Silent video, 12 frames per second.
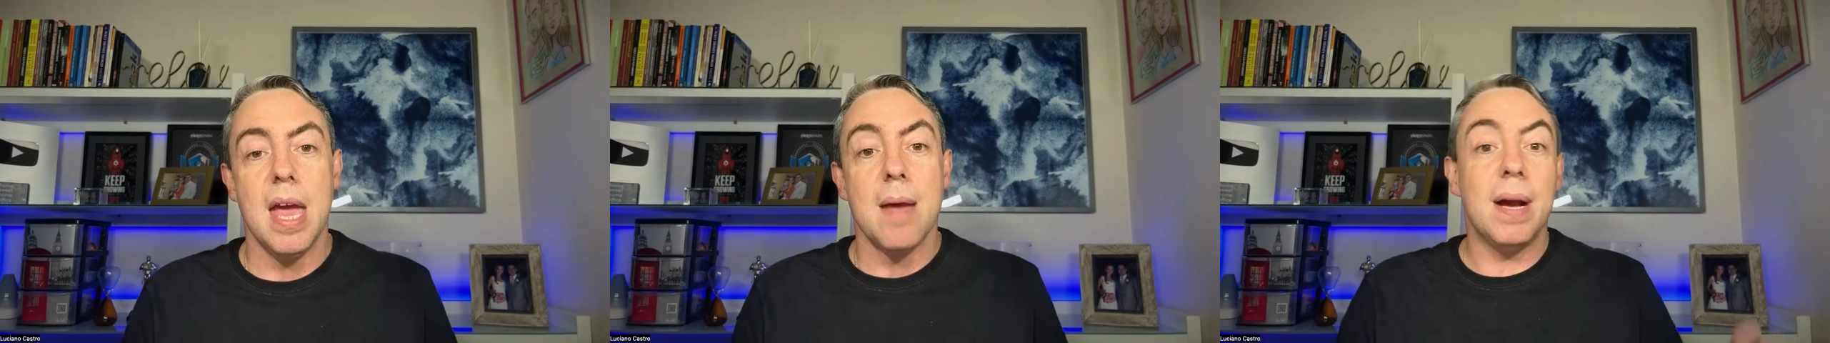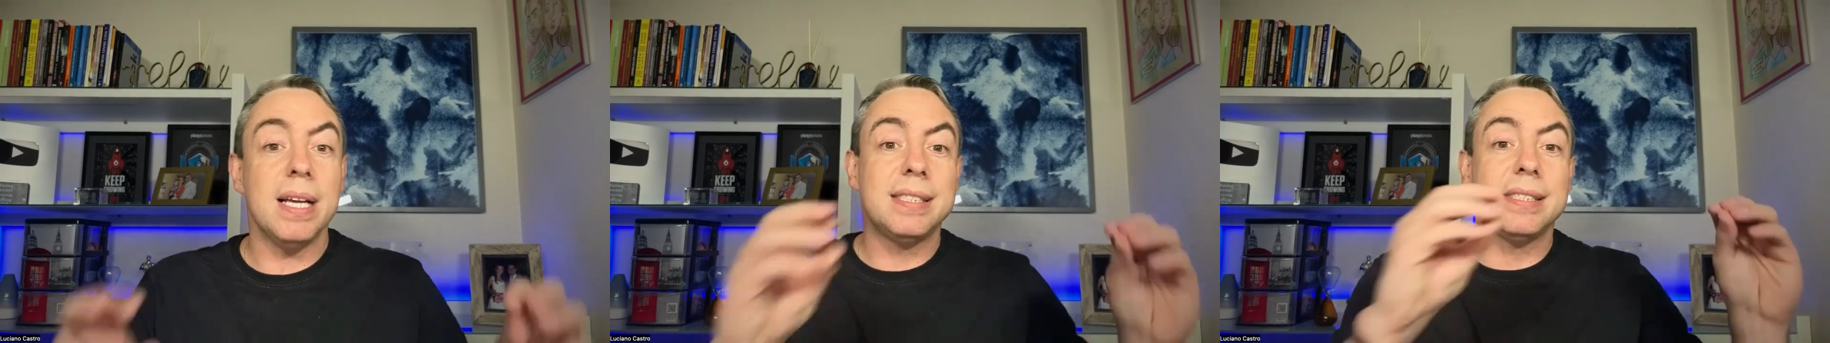
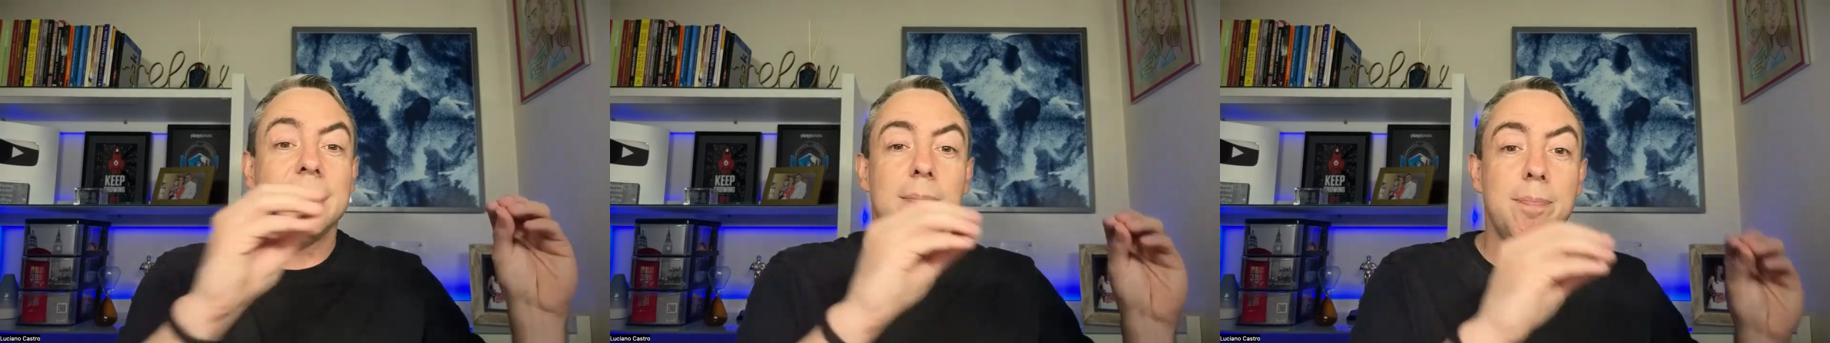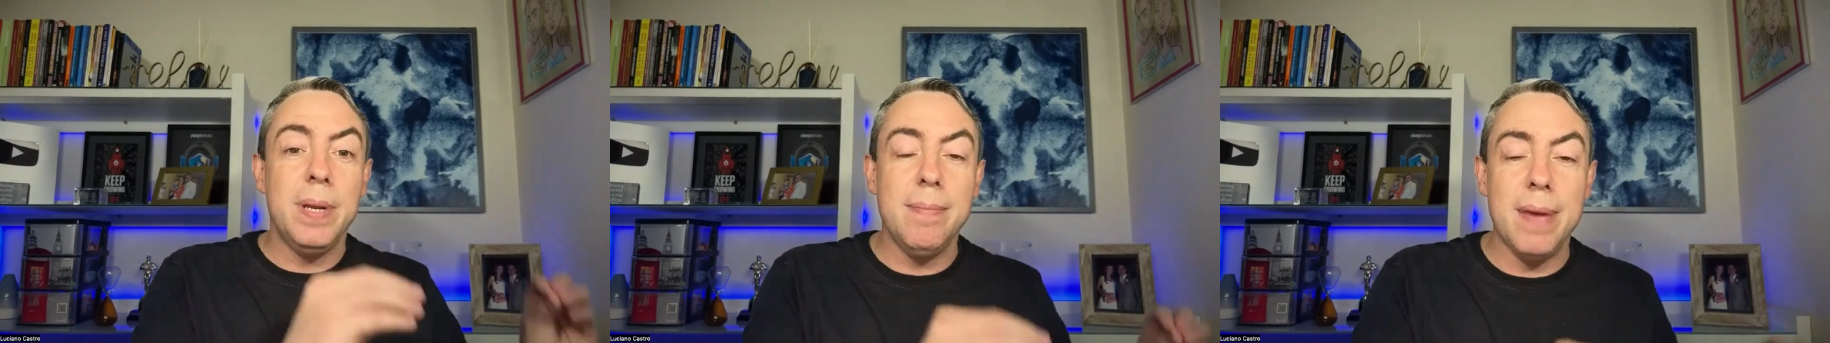Mas
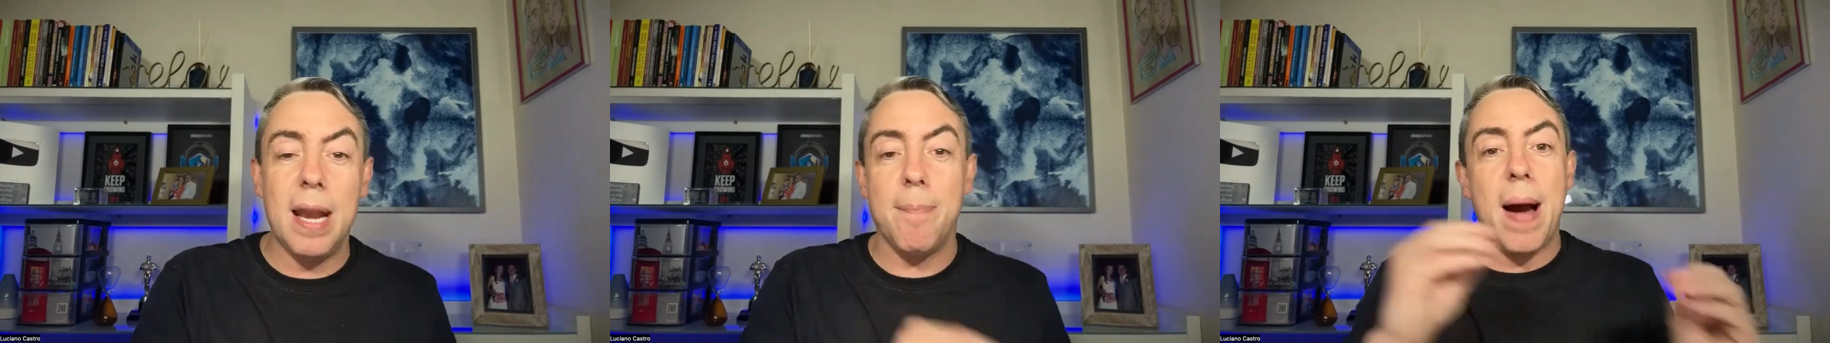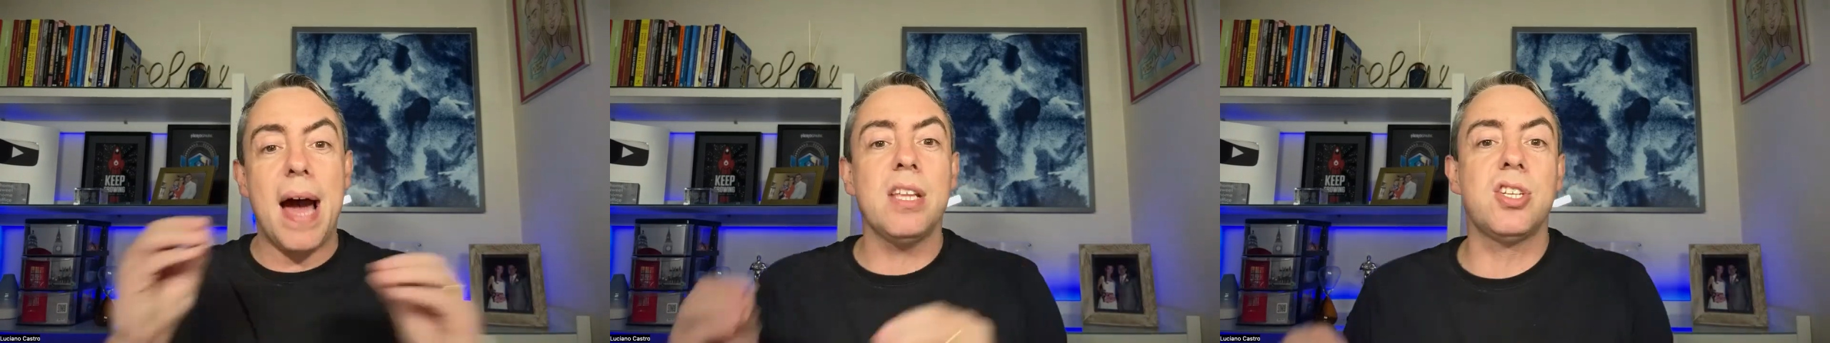primeira
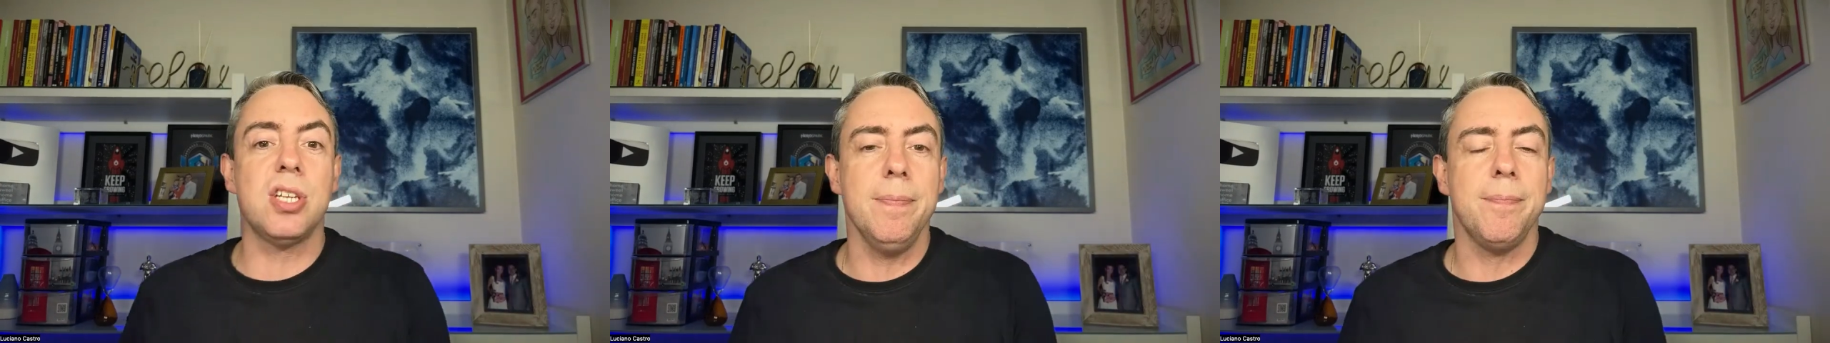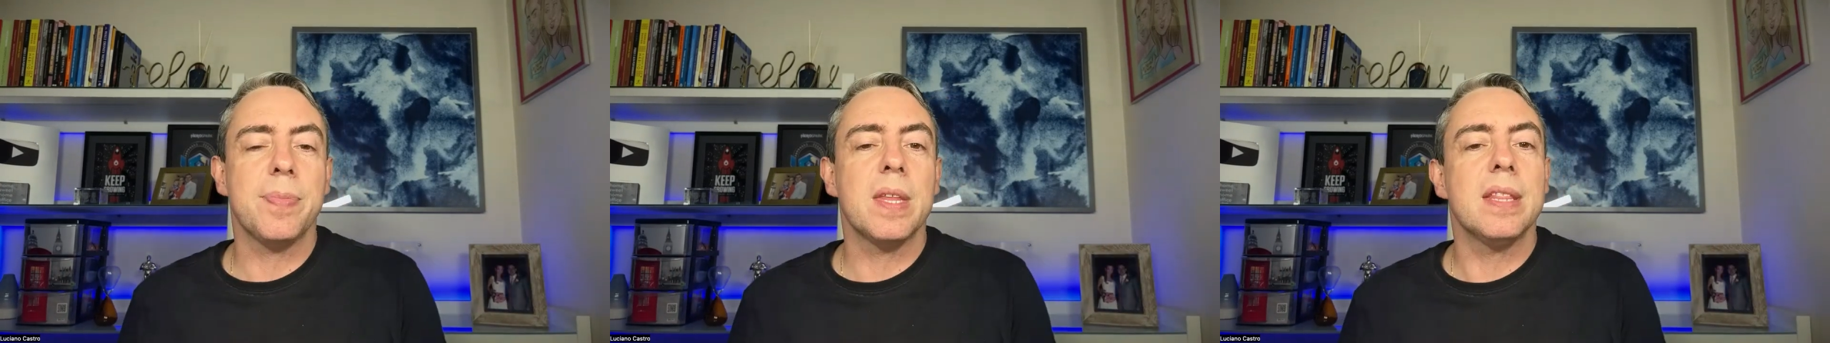parte